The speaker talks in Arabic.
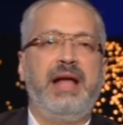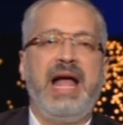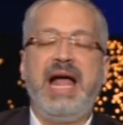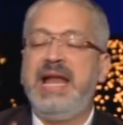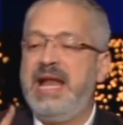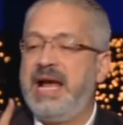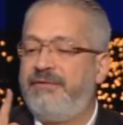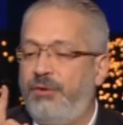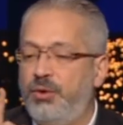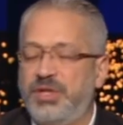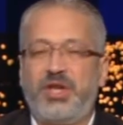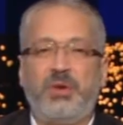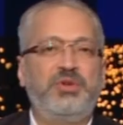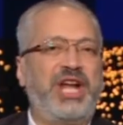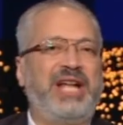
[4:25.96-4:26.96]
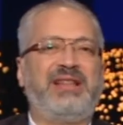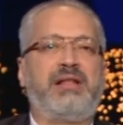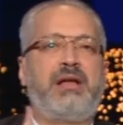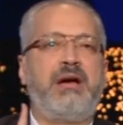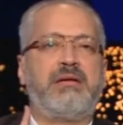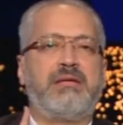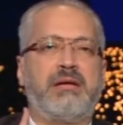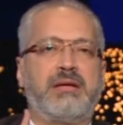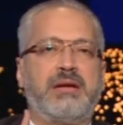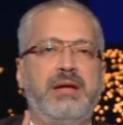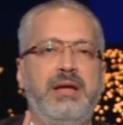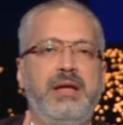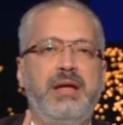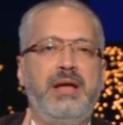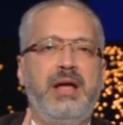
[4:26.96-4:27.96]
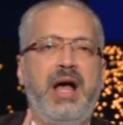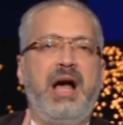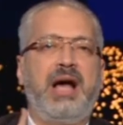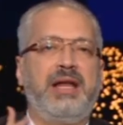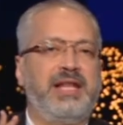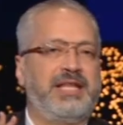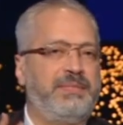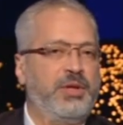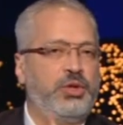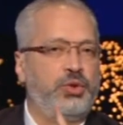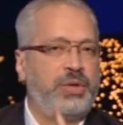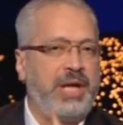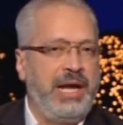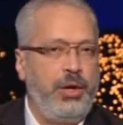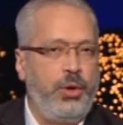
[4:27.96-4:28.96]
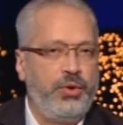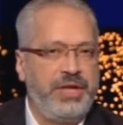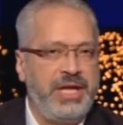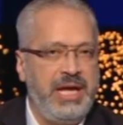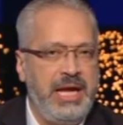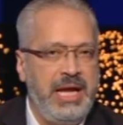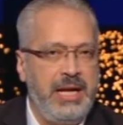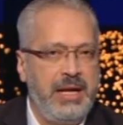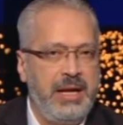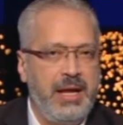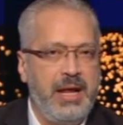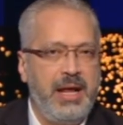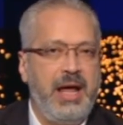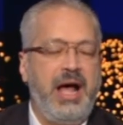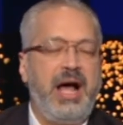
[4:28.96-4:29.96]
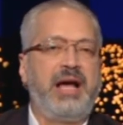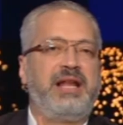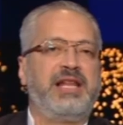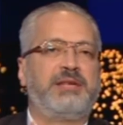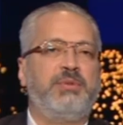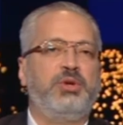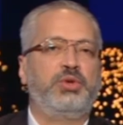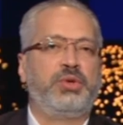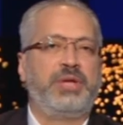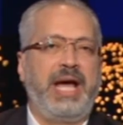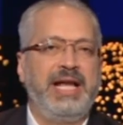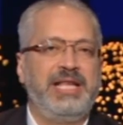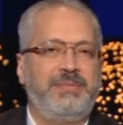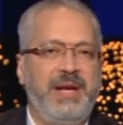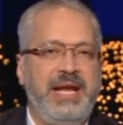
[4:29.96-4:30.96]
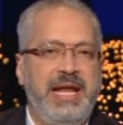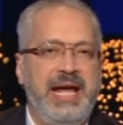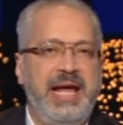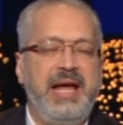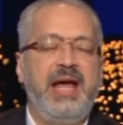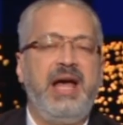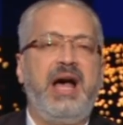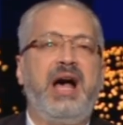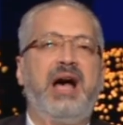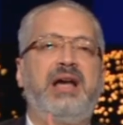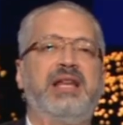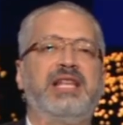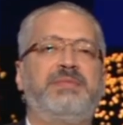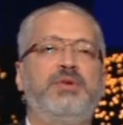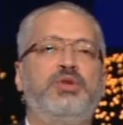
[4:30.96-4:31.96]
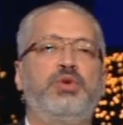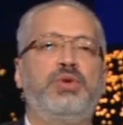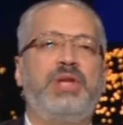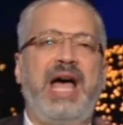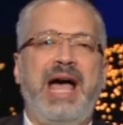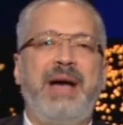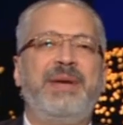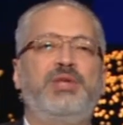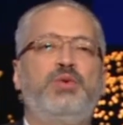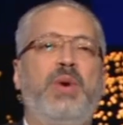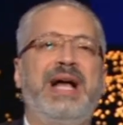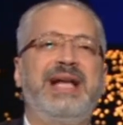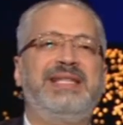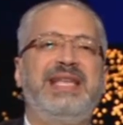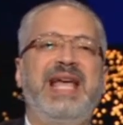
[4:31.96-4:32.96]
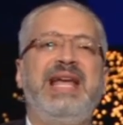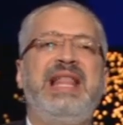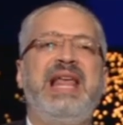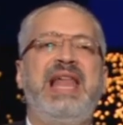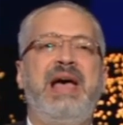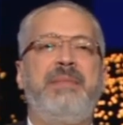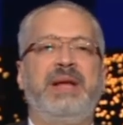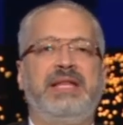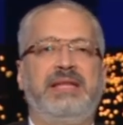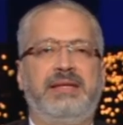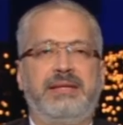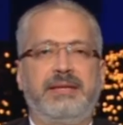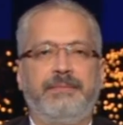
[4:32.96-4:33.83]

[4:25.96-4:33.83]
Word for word: قال لك فرصة ومش هتتكرر أخلص من صداع الحوثيين أخلص من صداع حزب الله أخلص من صداع حماس وغزة إلى الأبد